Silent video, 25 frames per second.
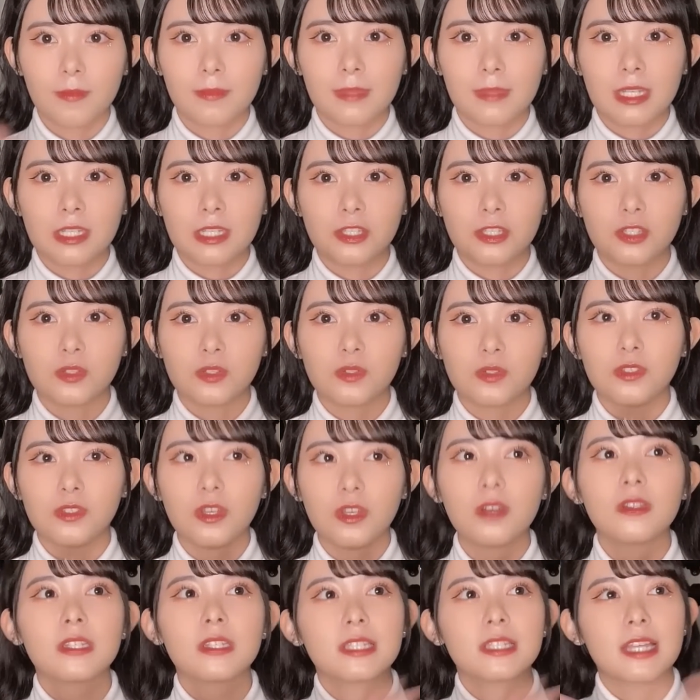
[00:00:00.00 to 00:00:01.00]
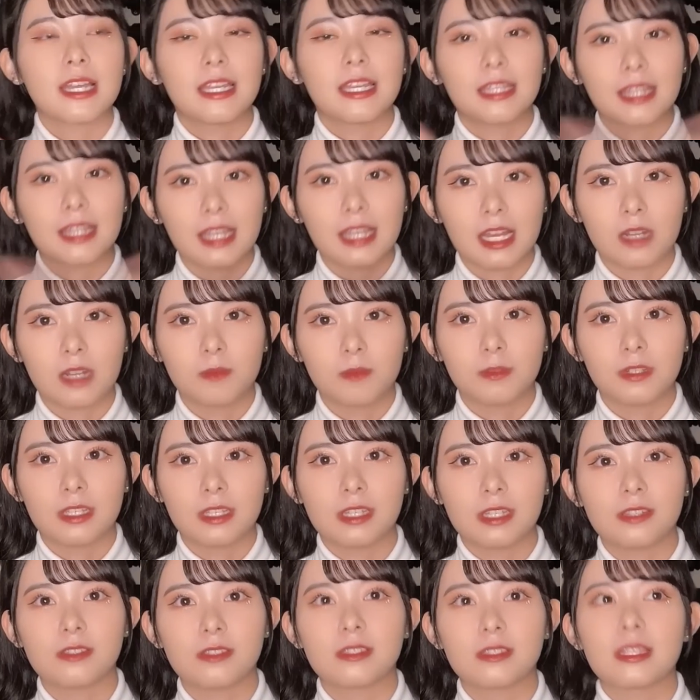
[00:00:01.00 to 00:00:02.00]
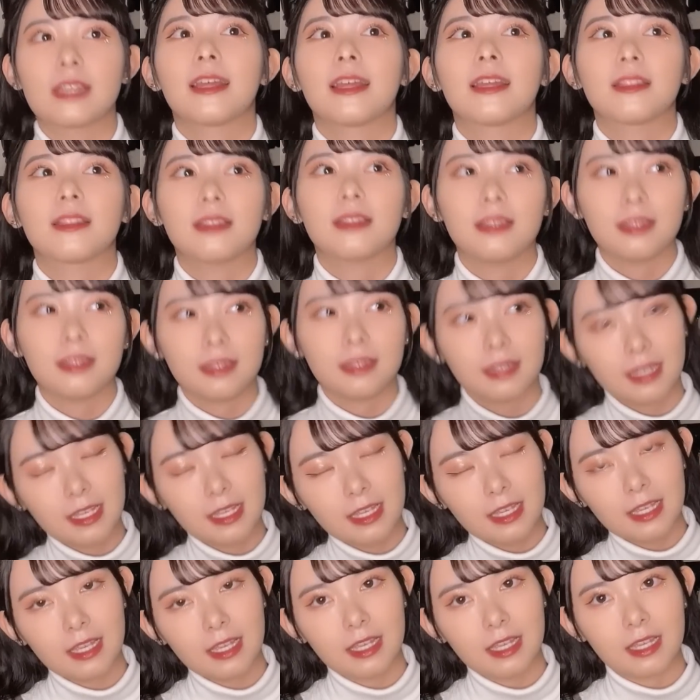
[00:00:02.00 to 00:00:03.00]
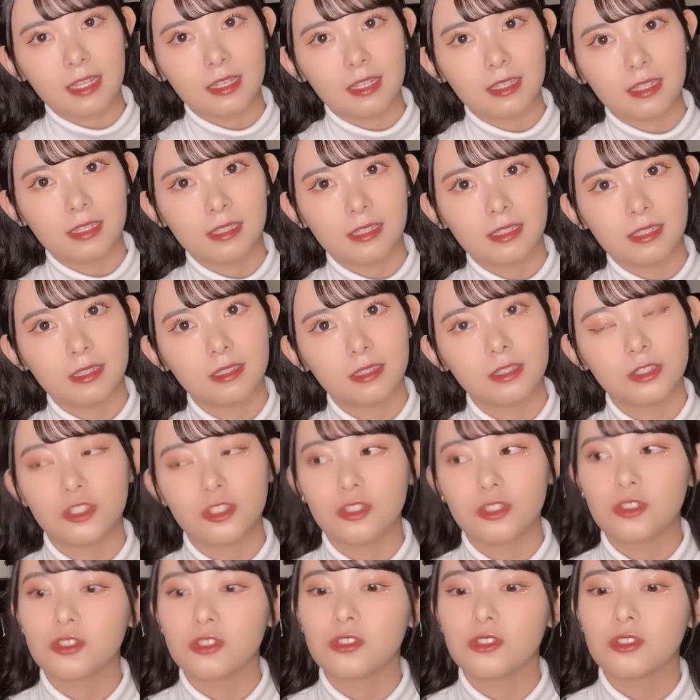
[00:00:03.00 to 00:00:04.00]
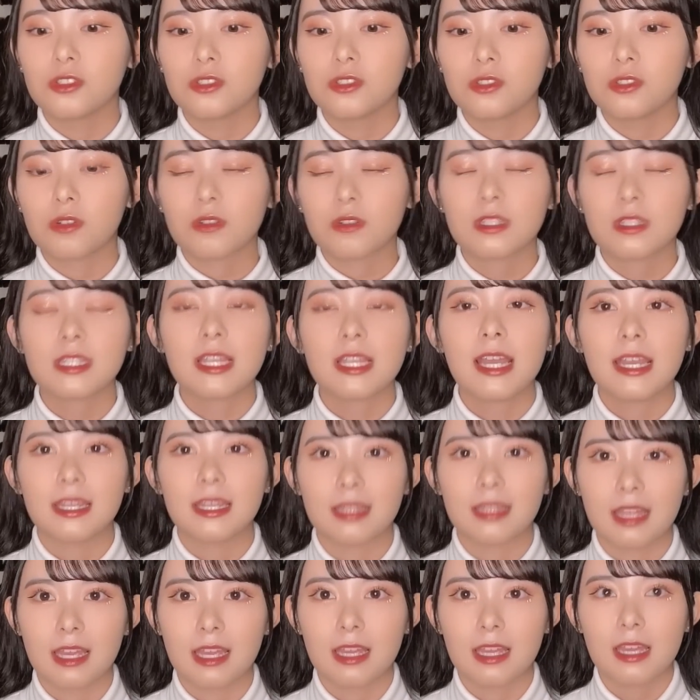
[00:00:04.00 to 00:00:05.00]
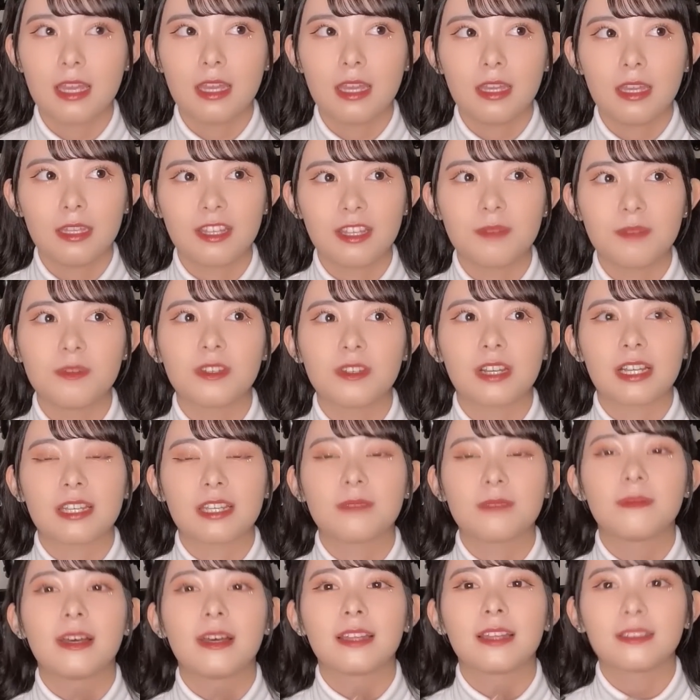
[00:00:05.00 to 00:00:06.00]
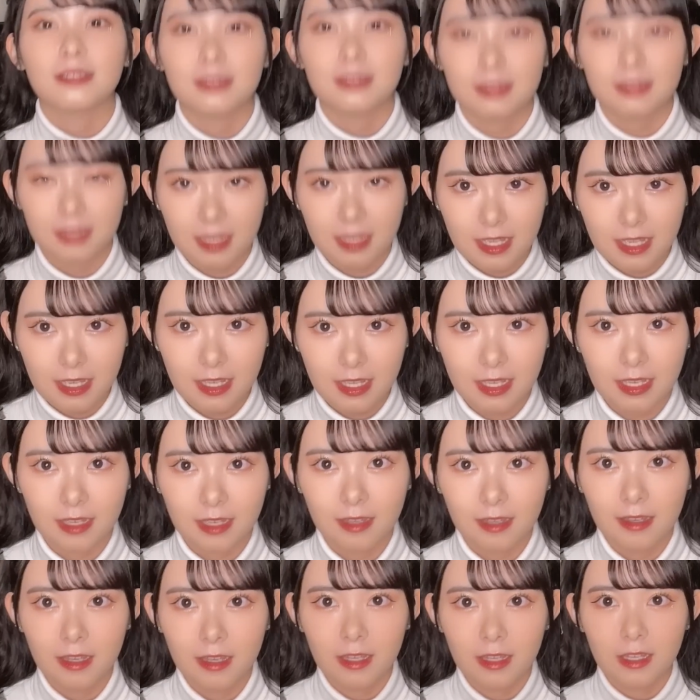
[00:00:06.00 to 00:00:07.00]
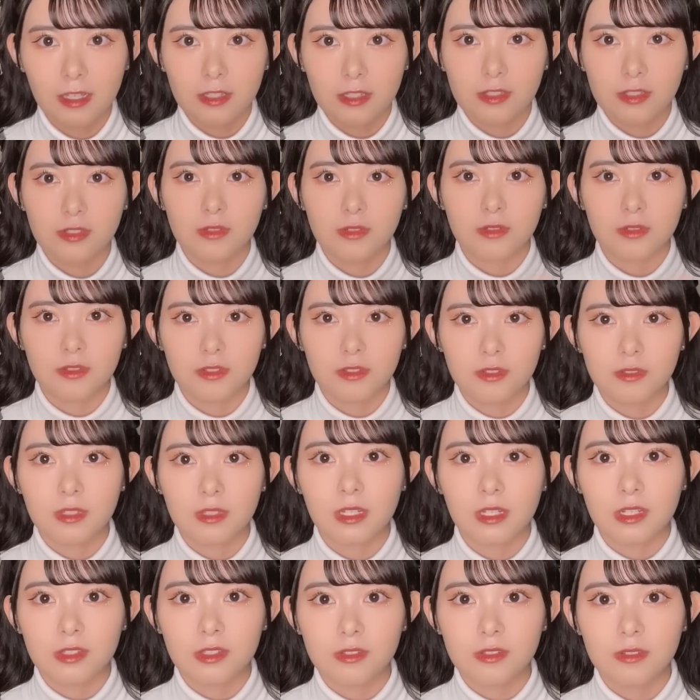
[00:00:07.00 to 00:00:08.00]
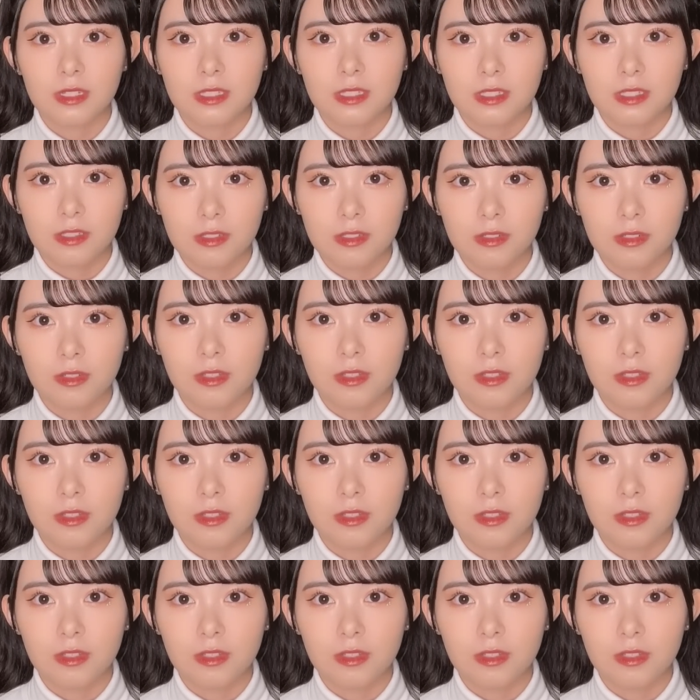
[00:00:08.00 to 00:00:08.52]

14歳でハロプロ研修生になって、16歳でデビューが決まって、16、17、18、19。や